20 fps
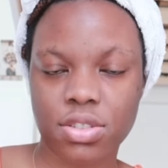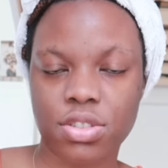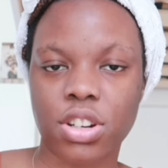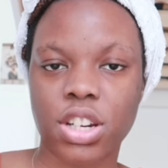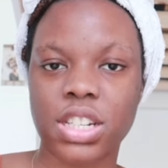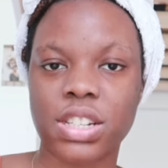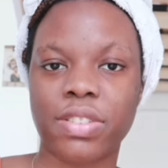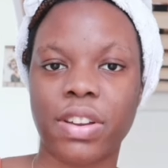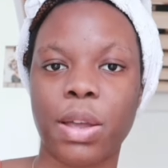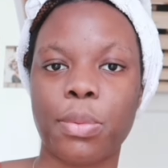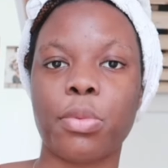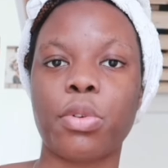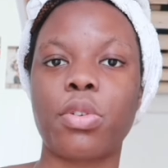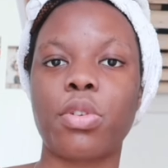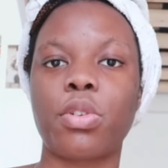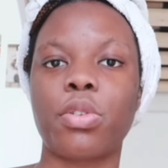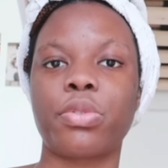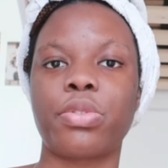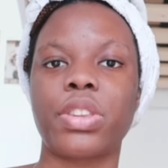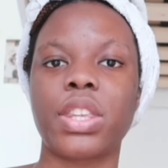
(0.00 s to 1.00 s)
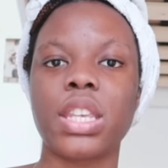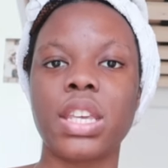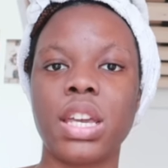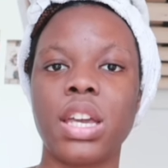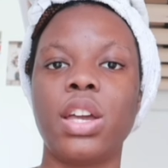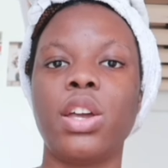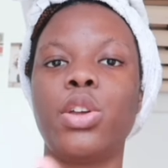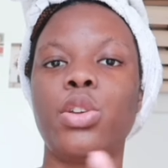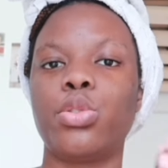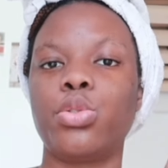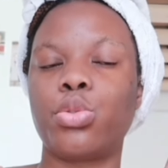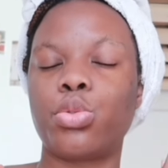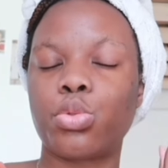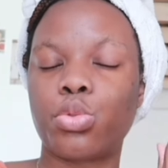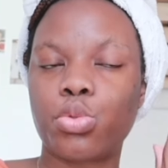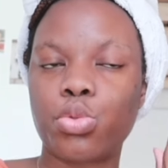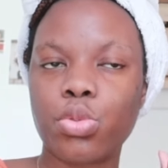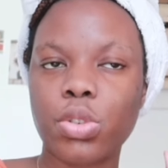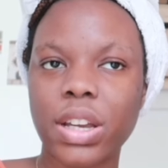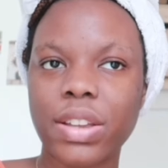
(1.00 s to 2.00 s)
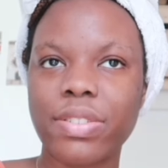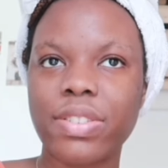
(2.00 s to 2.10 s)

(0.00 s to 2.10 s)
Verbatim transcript: Genre j'ai vraiment envie de tout